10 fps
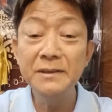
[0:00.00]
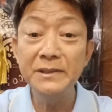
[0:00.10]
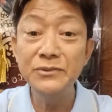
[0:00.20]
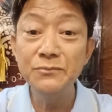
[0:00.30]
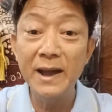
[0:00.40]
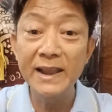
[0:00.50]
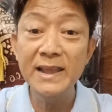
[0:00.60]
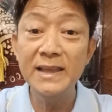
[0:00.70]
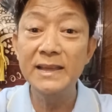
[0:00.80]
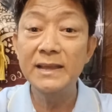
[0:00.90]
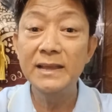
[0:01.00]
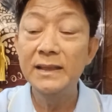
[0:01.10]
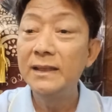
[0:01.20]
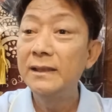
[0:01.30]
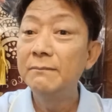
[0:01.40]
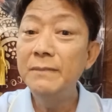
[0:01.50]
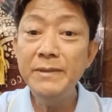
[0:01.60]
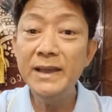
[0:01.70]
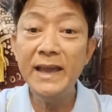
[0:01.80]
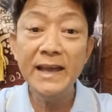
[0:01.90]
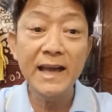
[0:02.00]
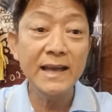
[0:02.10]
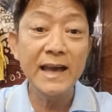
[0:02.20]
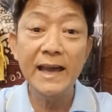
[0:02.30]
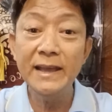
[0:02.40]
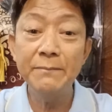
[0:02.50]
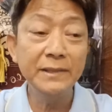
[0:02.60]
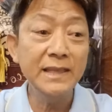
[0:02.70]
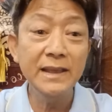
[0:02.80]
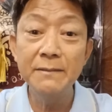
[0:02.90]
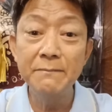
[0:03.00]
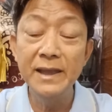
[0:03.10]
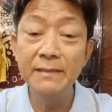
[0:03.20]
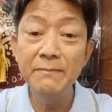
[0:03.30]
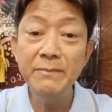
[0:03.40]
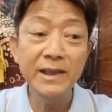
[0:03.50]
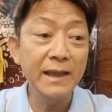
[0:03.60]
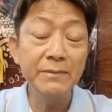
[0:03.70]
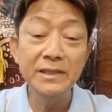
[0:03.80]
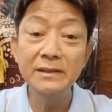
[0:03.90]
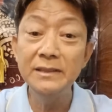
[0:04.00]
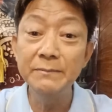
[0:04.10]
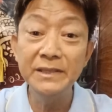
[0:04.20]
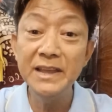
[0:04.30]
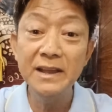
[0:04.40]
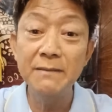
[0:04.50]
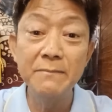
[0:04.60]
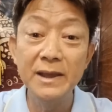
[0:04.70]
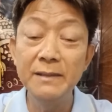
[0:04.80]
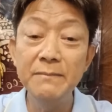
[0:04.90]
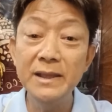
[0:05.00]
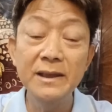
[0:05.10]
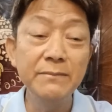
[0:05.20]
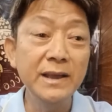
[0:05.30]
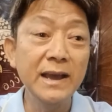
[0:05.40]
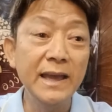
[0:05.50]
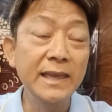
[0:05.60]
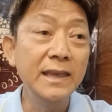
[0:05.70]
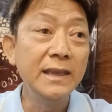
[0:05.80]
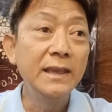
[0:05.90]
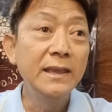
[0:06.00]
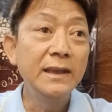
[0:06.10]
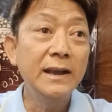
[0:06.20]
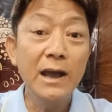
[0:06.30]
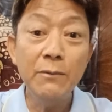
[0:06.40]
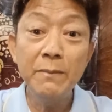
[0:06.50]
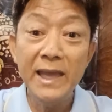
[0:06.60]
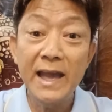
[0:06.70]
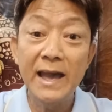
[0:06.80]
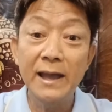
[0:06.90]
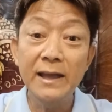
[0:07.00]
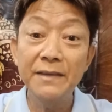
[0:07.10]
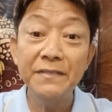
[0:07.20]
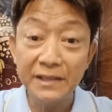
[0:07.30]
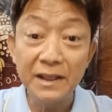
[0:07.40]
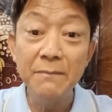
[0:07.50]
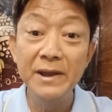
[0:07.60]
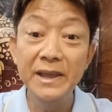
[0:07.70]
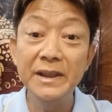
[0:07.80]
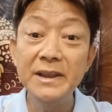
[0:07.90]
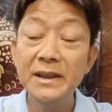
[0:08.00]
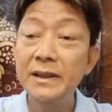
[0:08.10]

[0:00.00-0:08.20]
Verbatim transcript: ถึงปัจจุบันน่ะไม่มีใครค้าขายกับประเทศเขมรไม่มีใครบันทึกถึงประเทศเขมรไม่เคยมีใครเข้าไปหากษัตริย์เขมร